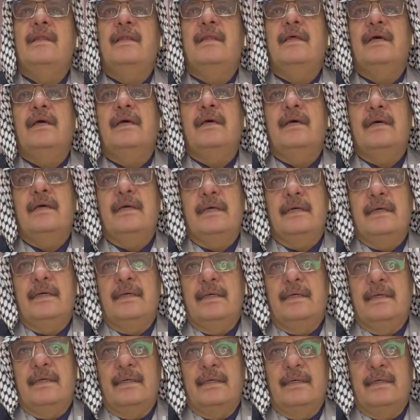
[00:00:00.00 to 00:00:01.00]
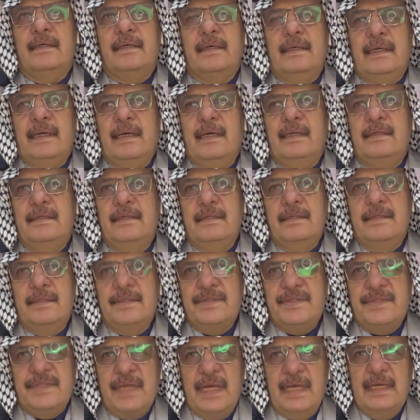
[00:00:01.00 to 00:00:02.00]
آه، يعني
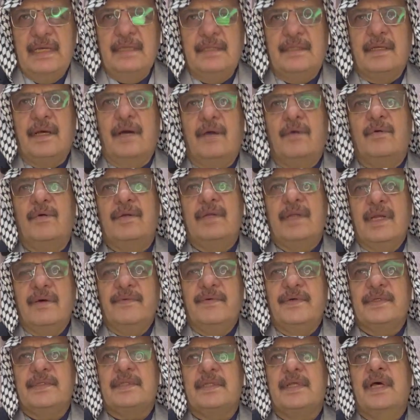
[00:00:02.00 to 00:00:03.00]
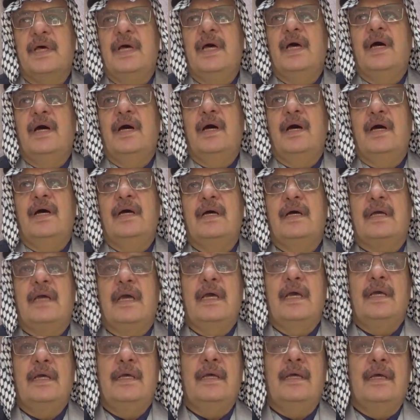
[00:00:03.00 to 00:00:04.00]
الزيت او النفط آه،
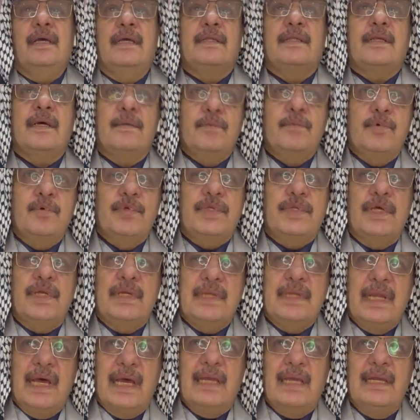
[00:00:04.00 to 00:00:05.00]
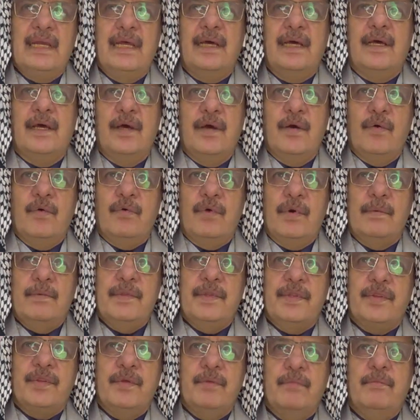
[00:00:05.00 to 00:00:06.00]
كي تموت النخله
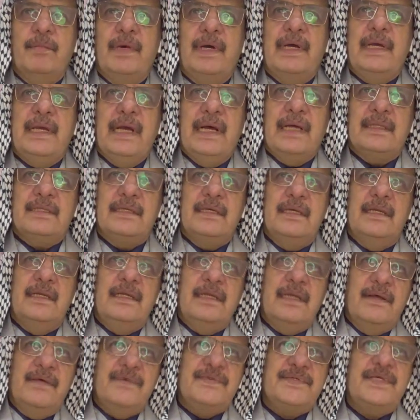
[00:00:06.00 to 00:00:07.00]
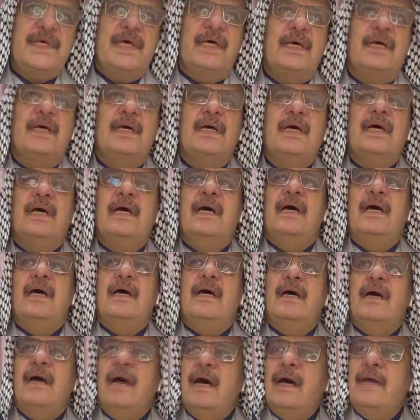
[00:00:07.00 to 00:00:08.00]
ومن ثم يعطي لنفسه
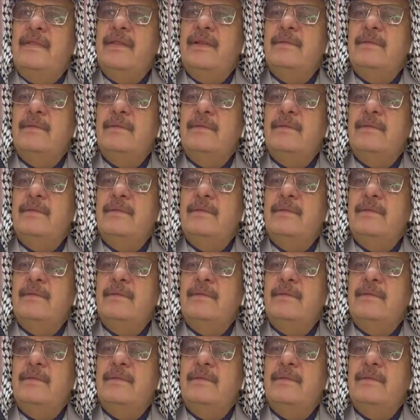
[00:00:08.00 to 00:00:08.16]
هذا